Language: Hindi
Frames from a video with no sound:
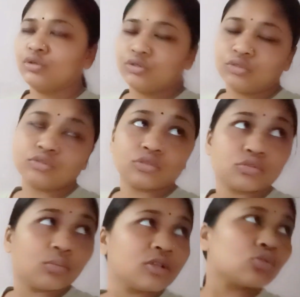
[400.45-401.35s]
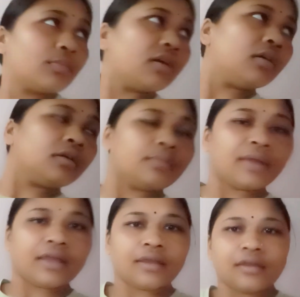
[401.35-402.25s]
दोस्तों सुबह सुबह
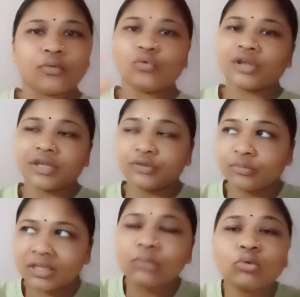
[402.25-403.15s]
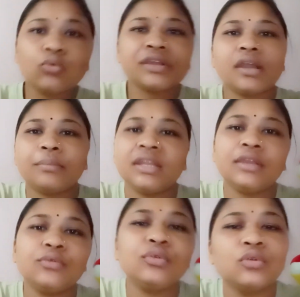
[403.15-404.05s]
मैं उठ गई हूँ मतलब उठी अभी नहीं
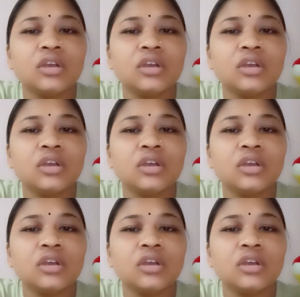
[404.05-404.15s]
हूँ